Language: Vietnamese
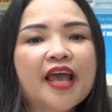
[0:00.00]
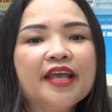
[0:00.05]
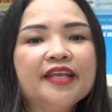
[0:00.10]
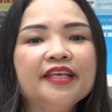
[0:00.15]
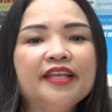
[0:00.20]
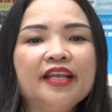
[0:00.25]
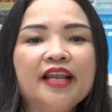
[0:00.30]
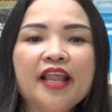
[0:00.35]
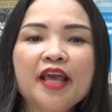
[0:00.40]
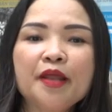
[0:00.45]

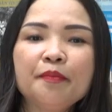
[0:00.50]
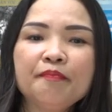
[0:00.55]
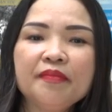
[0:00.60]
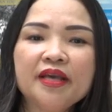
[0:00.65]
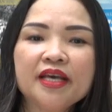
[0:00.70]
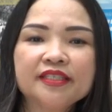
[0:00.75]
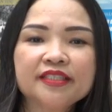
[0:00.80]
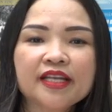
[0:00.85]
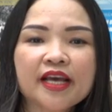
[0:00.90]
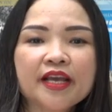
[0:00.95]
Nhìn lên
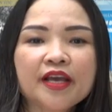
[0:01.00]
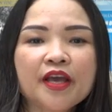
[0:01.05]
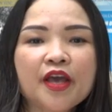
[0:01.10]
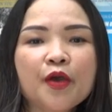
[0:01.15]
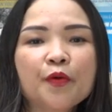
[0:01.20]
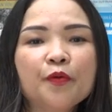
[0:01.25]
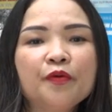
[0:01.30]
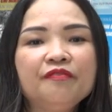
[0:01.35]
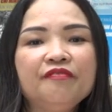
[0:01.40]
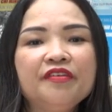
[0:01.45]
bìa sách,
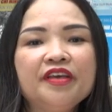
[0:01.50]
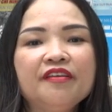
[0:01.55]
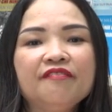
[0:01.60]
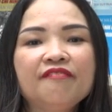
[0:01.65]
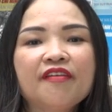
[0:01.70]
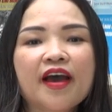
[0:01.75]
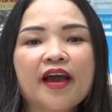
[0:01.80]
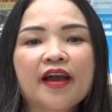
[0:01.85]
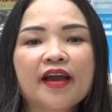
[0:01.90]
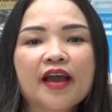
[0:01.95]
quý vị
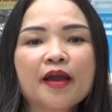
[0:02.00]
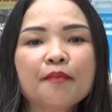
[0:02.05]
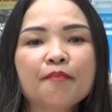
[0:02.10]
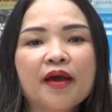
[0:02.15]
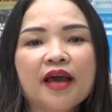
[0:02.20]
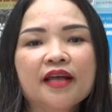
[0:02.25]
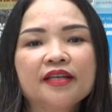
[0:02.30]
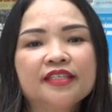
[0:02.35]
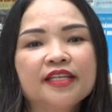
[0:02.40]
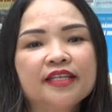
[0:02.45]
và các
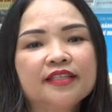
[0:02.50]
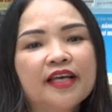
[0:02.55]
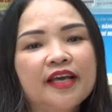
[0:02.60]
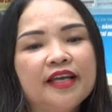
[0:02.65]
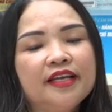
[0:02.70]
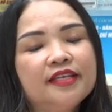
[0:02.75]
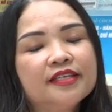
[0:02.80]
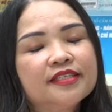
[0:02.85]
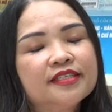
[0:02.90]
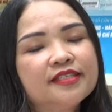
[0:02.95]
bạn sẽ
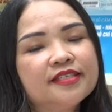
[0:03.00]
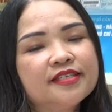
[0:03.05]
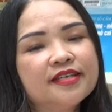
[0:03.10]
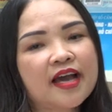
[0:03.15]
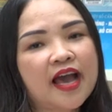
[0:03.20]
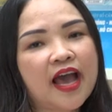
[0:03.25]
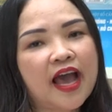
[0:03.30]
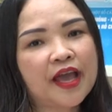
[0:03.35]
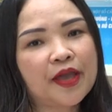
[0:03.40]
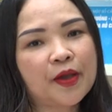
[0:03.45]
thấy được sự
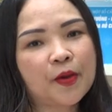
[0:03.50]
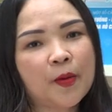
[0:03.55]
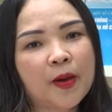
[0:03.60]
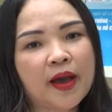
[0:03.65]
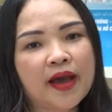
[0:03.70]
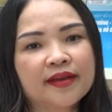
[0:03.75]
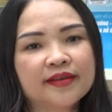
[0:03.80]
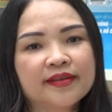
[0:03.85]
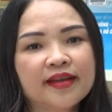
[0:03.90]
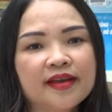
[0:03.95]
hài
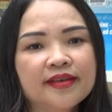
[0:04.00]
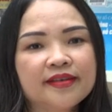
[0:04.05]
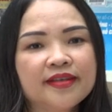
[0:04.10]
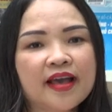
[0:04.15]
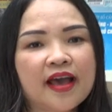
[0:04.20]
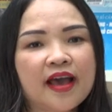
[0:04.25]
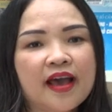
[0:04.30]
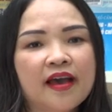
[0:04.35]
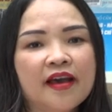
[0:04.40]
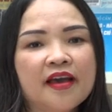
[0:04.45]
hòa trang
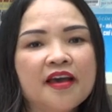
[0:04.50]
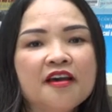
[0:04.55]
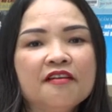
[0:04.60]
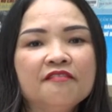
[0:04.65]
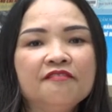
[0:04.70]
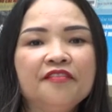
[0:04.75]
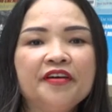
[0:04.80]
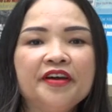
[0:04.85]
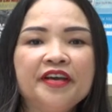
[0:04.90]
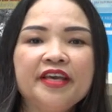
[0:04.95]
nhã
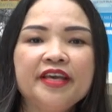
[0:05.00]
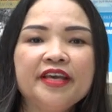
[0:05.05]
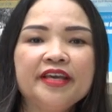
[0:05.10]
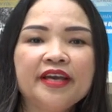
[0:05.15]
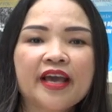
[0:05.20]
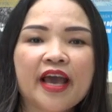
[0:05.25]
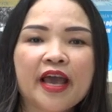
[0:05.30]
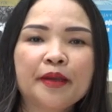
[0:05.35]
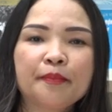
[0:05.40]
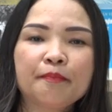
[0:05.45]
với
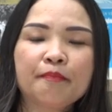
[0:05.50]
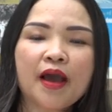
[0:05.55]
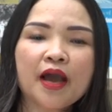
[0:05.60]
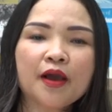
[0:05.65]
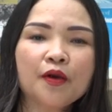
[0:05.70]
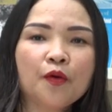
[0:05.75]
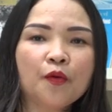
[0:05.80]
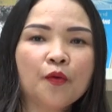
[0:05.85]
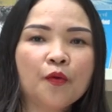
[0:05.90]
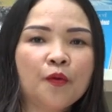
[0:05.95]
hình ảnh
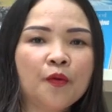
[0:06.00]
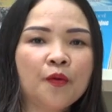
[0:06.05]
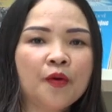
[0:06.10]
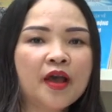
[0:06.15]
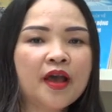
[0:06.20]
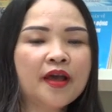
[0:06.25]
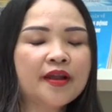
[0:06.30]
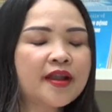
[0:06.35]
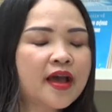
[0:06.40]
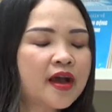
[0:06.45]
bác Hồ
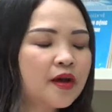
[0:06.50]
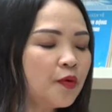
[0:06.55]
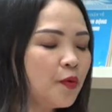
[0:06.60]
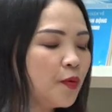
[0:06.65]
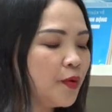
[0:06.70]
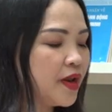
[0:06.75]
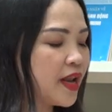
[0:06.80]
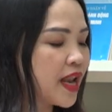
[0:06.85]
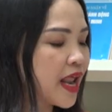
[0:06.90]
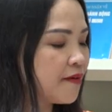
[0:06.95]
đang
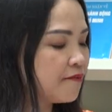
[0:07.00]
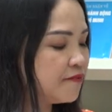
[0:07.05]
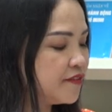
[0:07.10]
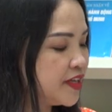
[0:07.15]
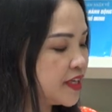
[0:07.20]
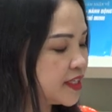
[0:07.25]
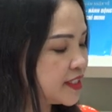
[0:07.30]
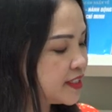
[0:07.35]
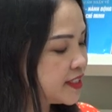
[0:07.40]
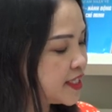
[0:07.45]
ngồi làm
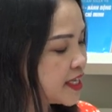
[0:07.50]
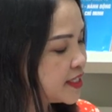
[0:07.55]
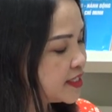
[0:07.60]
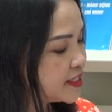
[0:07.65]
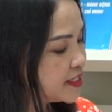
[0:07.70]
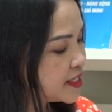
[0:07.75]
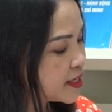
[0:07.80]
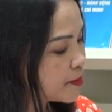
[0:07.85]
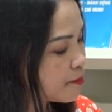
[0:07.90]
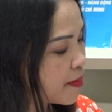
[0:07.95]
việc trên
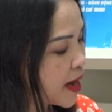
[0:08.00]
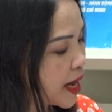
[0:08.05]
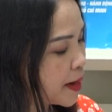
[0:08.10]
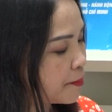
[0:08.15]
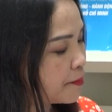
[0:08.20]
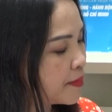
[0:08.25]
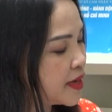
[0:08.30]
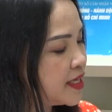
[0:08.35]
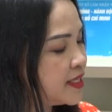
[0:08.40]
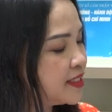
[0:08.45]
chiếc
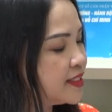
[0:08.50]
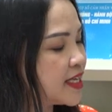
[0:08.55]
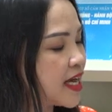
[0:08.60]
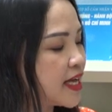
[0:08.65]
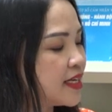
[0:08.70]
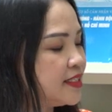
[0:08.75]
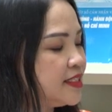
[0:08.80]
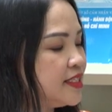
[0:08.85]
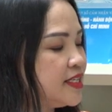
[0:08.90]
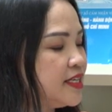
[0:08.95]
bàn mây
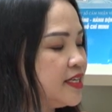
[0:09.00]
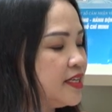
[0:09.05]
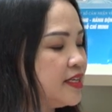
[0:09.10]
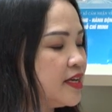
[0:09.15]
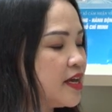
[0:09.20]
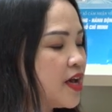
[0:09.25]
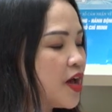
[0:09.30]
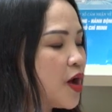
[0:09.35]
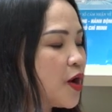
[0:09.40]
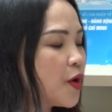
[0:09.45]
giản dị.
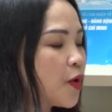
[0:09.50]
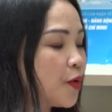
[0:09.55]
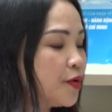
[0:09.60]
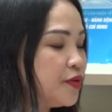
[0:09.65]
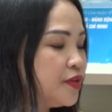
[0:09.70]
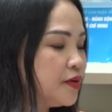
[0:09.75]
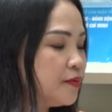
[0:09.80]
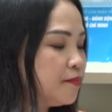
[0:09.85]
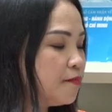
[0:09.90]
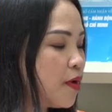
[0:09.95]
Có
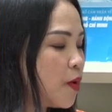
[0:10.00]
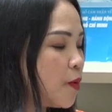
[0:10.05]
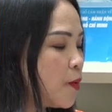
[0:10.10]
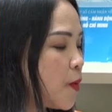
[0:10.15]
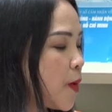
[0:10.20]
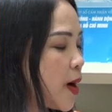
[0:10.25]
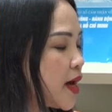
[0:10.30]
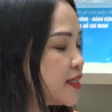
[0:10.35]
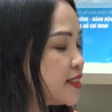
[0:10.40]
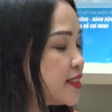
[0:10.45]
những bông
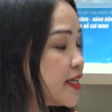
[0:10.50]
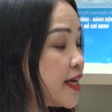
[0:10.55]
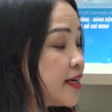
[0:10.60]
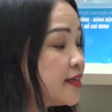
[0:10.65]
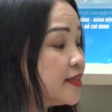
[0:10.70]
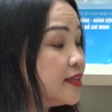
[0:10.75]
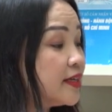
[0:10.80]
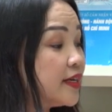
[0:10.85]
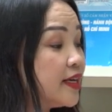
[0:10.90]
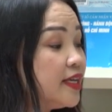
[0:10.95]
hoa
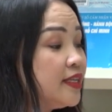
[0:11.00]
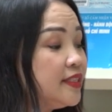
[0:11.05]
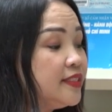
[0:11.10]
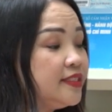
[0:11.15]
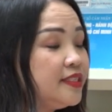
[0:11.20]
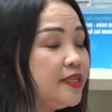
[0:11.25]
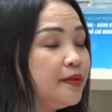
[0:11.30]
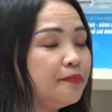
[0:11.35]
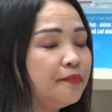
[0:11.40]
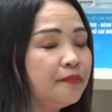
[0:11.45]
sen được in
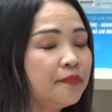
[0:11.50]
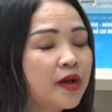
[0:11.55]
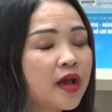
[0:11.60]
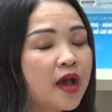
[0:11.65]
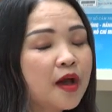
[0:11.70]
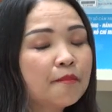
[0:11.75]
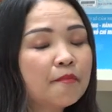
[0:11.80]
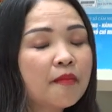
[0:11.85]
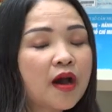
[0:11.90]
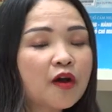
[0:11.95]
chìm,
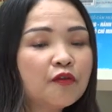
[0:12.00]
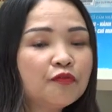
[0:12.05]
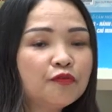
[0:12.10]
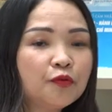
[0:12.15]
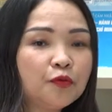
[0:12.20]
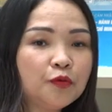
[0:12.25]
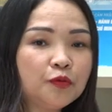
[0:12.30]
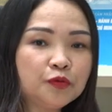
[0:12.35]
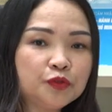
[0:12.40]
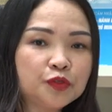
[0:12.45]
bao
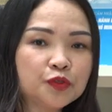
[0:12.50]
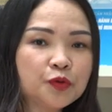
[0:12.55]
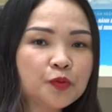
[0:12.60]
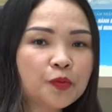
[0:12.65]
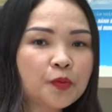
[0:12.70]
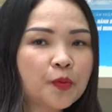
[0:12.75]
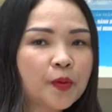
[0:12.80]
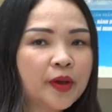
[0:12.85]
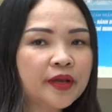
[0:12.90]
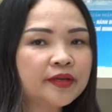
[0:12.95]
phủ
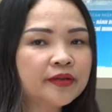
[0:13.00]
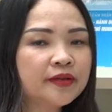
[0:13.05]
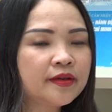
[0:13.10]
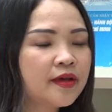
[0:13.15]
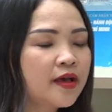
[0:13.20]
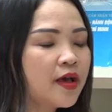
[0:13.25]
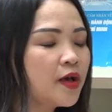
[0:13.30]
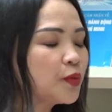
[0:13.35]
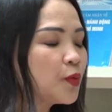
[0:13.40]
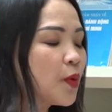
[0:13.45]
xung quanh,
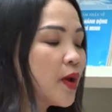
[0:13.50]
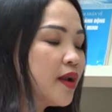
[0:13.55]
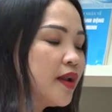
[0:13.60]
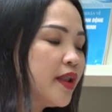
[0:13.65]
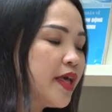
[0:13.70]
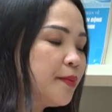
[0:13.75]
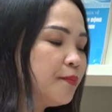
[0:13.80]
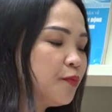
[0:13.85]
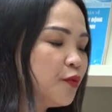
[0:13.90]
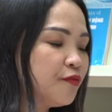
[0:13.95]
toát
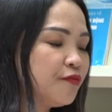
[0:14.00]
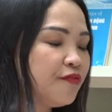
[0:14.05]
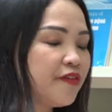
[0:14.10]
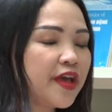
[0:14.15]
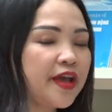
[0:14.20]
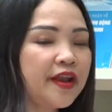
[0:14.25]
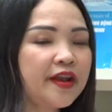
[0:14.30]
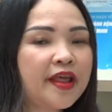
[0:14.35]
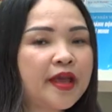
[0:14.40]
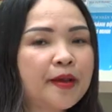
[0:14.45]
lên một
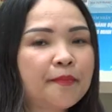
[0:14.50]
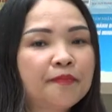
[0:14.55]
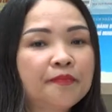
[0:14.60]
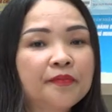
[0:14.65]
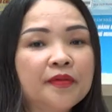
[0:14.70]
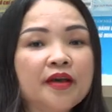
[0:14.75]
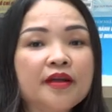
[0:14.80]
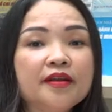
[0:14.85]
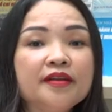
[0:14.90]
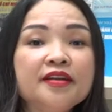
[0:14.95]
vẻ đẹp
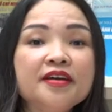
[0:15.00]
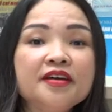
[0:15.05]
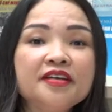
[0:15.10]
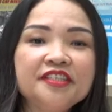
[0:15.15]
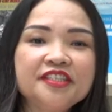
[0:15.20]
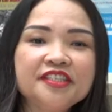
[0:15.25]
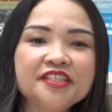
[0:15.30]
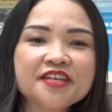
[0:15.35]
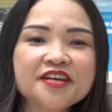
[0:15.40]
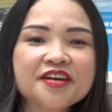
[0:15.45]

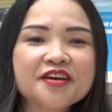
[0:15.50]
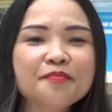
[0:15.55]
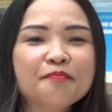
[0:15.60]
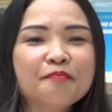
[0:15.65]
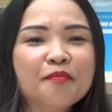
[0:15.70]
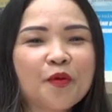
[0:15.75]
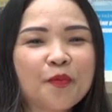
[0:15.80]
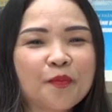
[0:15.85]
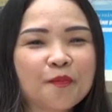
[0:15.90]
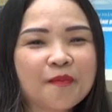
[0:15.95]
đơn sơ
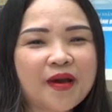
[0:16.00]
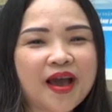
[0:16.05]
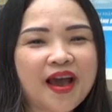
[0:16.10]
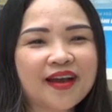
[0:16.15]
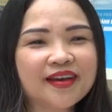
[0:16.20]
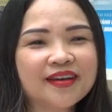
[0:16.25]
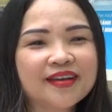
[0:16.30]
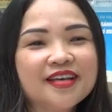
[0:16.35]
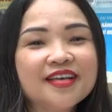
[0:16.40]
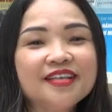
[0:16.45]
mộc mạc
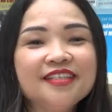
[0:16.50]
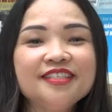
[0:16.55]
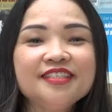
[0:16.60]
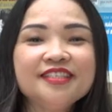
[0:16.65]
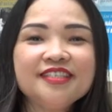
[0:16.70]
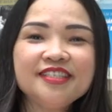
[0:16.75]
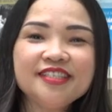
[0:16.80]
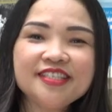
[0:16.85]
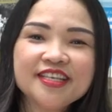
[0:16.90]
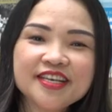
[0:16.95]

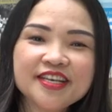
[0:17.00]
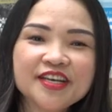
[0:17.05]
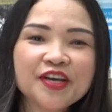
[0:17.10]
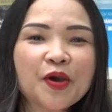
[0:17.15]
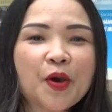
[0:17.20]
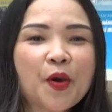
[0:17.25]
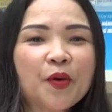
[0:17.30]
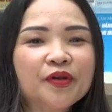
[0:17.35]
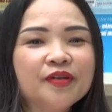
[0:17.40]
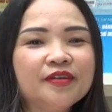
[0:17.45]
như chính
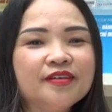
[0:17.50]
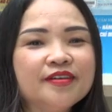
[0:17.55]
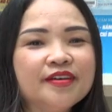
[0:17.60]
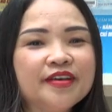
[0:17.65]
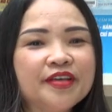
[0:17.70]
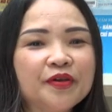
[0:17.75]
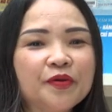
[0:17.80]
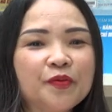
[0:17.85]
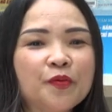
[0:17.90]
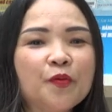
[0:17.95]
con
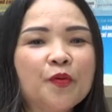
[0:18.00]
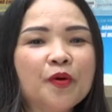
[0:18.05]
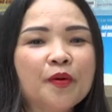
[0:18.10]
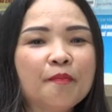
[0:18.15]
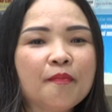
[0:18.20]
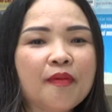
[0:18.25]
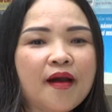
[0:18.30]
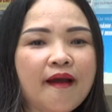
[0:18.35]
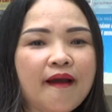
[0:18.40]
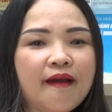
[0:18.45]
người của
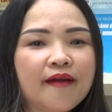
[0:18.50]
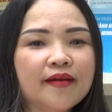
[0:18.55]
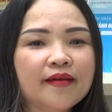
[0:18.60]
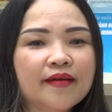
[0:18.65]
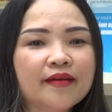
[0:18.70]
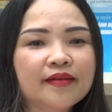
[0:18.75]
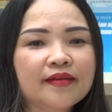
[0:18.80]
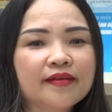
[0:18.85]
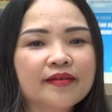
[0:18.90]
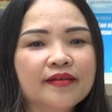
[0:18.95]

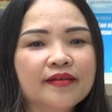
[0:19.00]
bác.